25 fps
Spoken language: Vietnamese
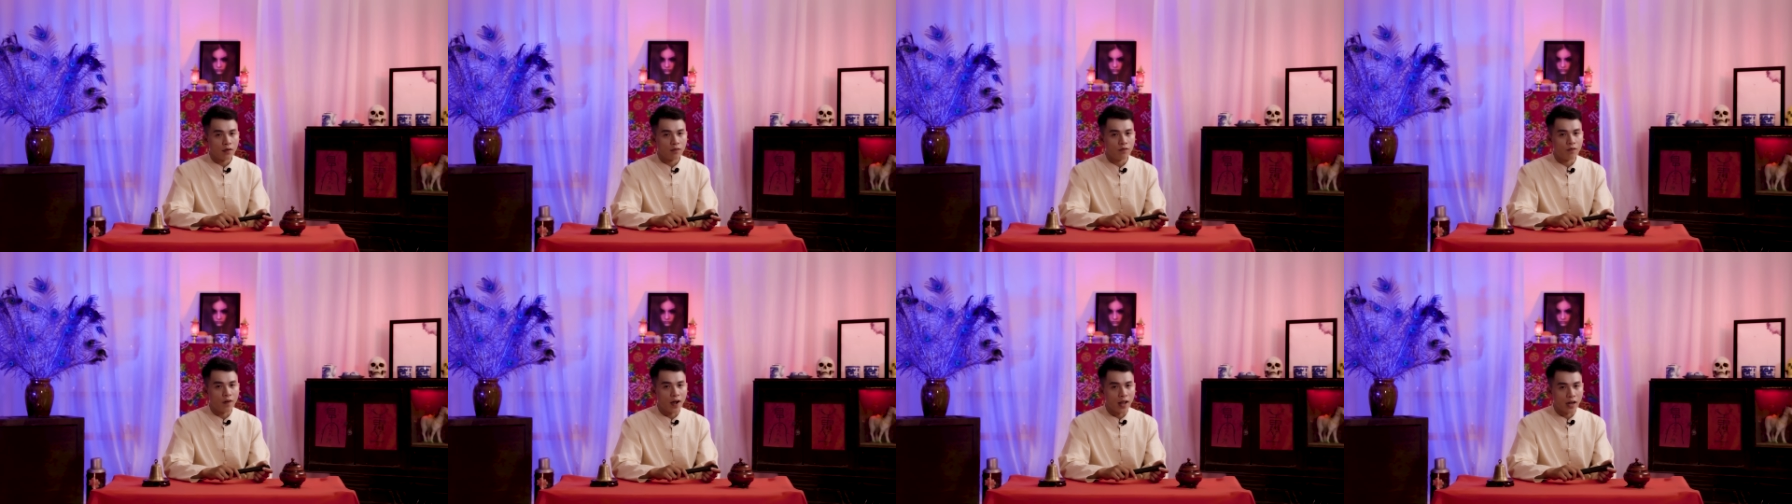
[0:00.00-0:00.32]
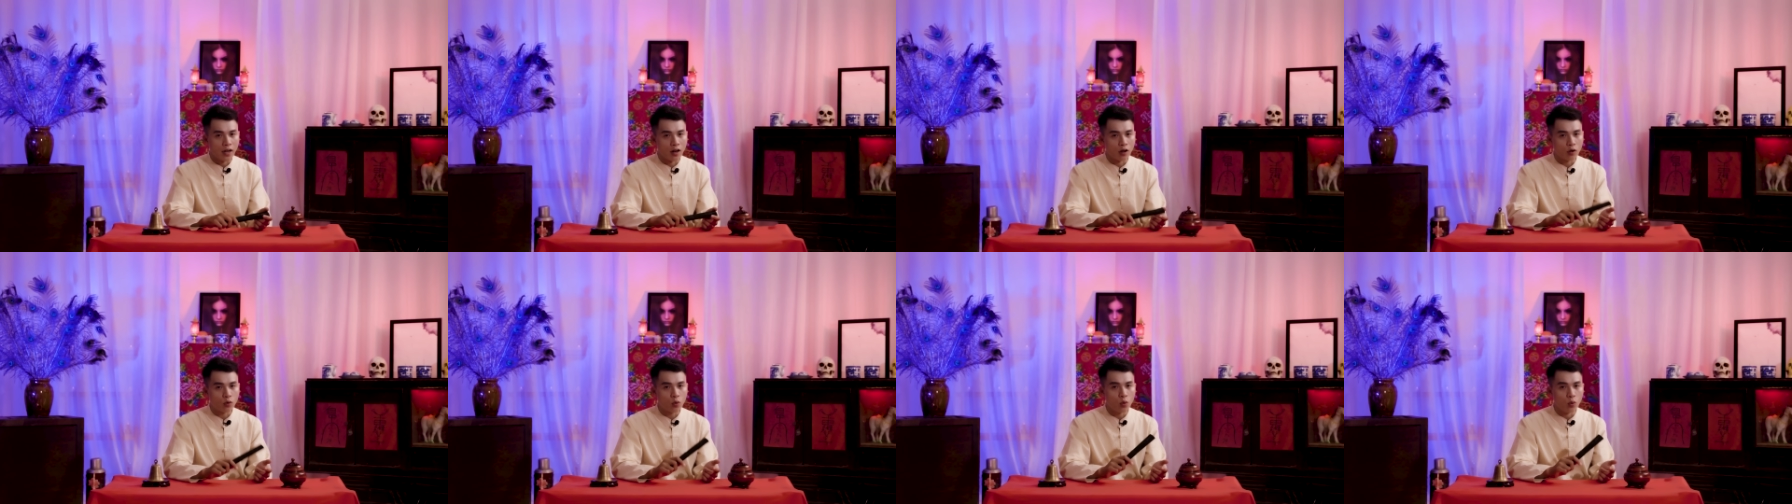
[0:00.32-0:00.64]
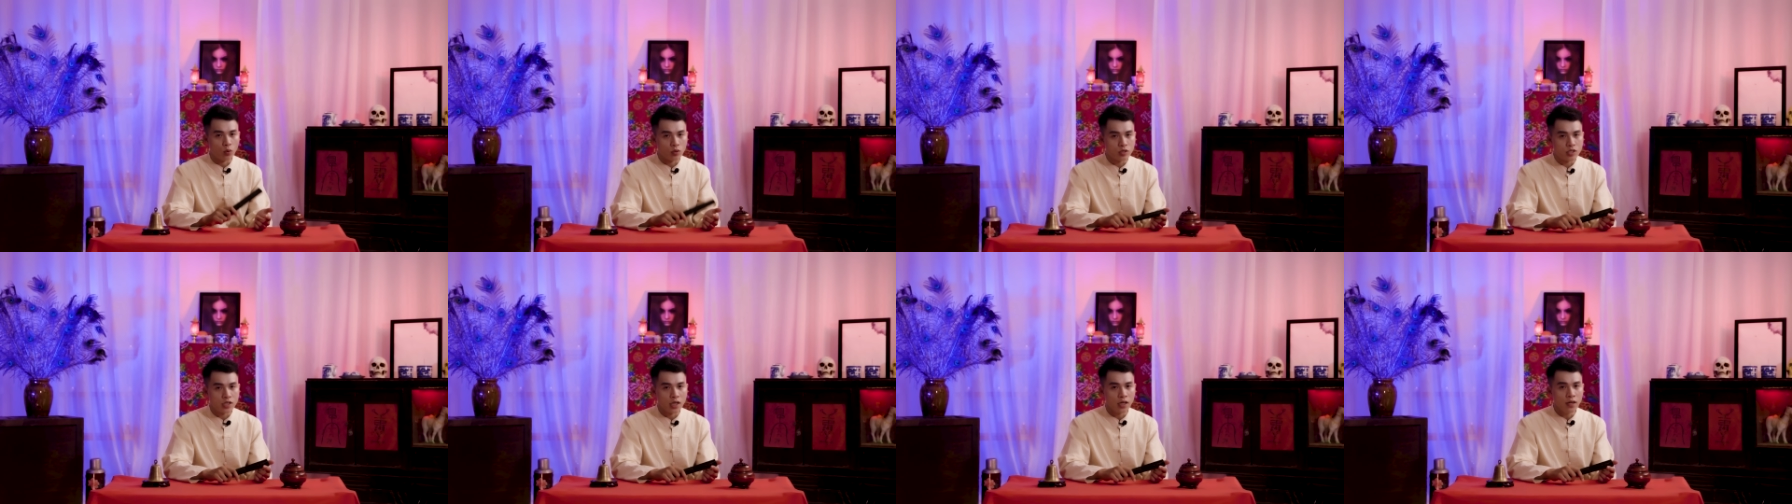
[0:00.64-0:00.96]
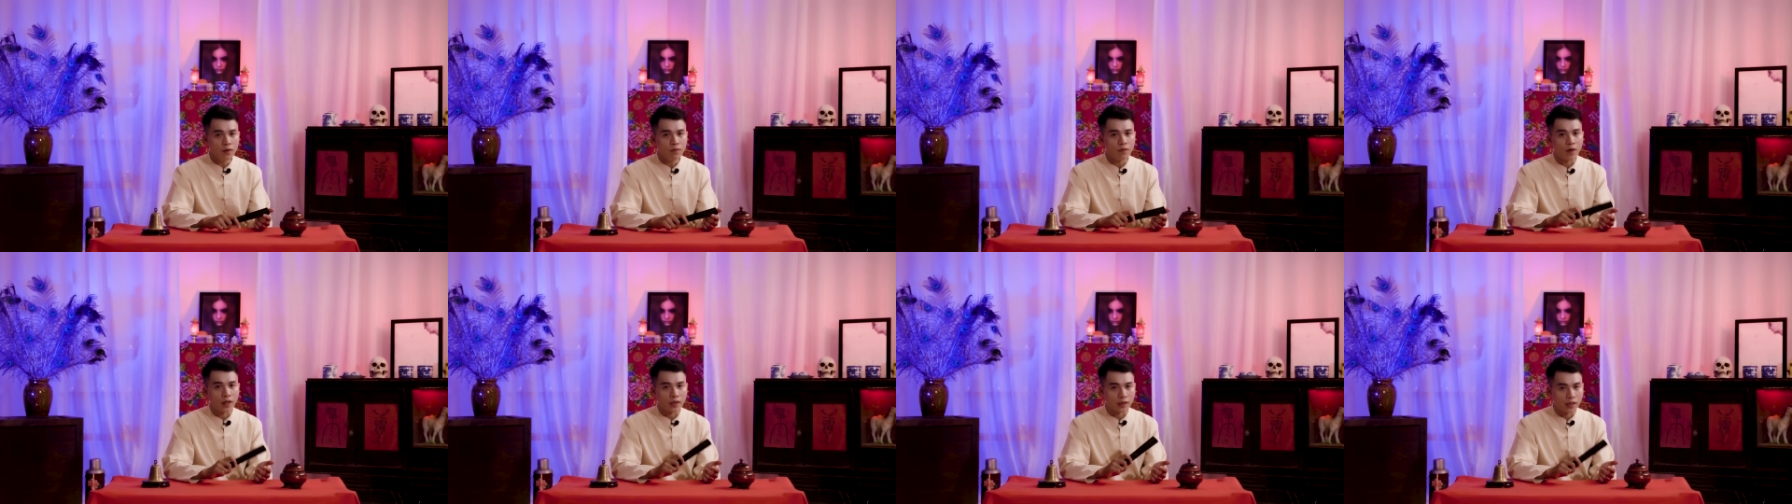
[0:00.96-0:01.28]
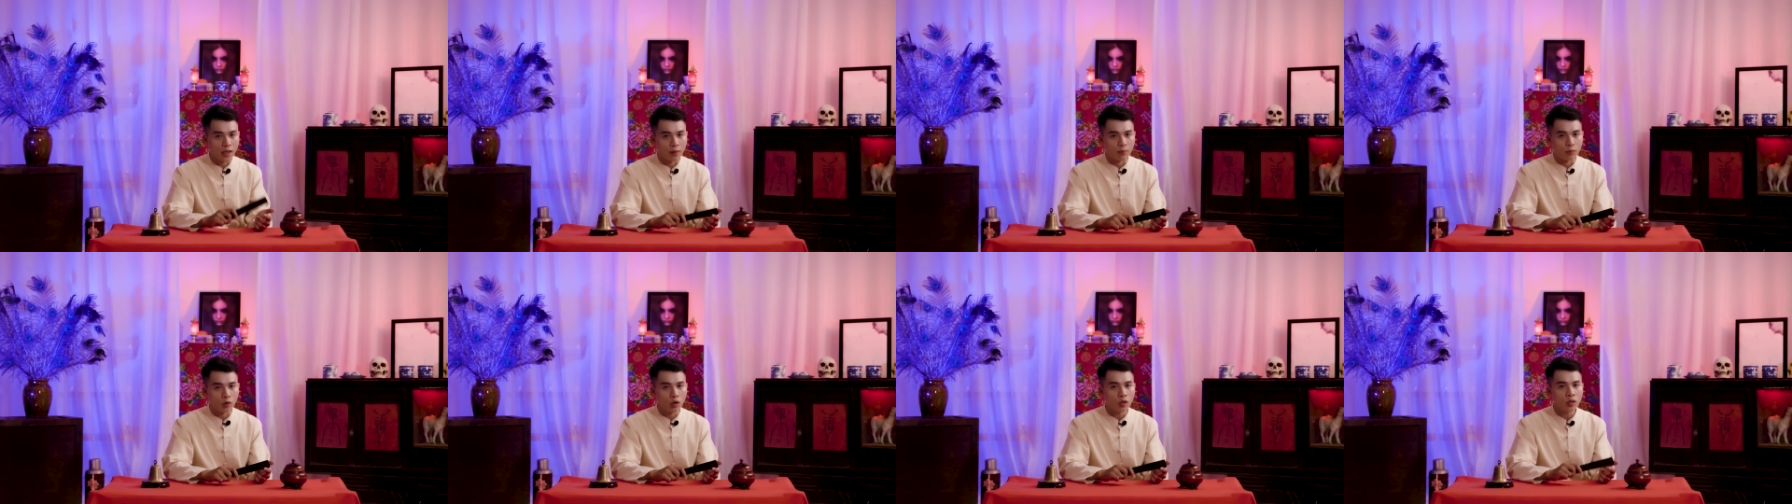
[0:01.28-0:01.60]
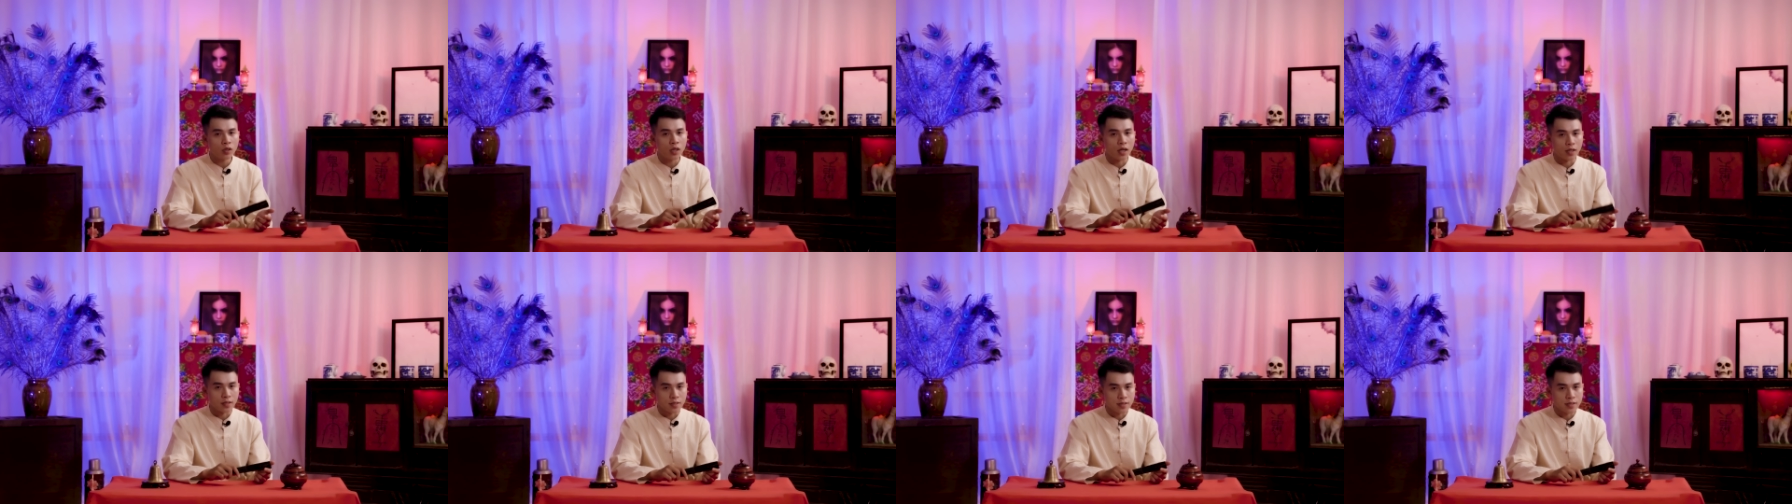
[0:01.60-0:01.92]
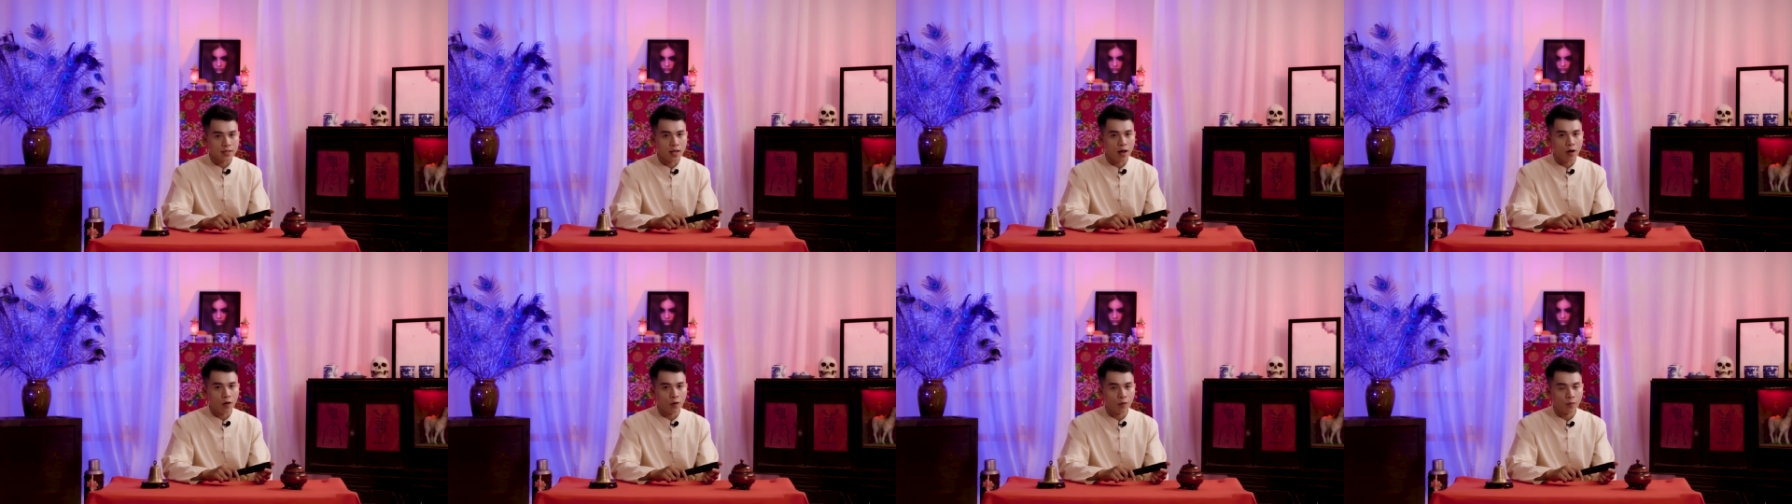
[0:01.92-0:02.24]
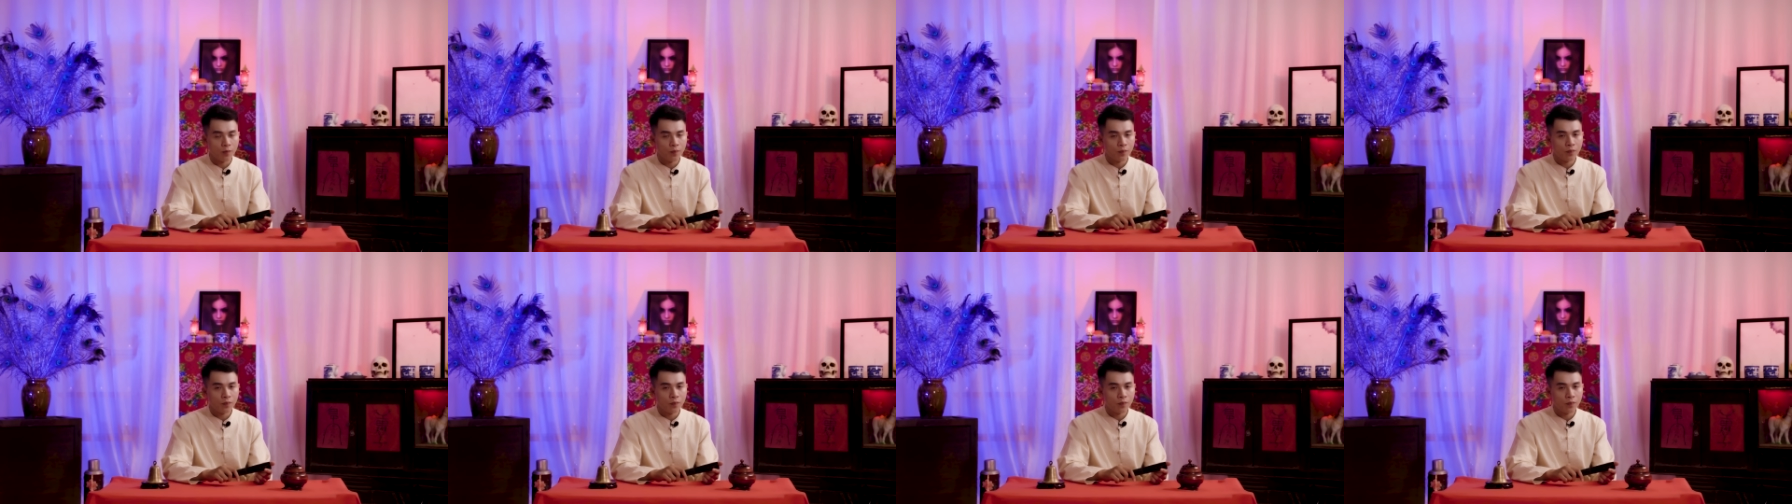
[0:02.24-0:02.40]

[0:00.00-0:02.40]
vậy là cụ Chín về tìm nó thật sao?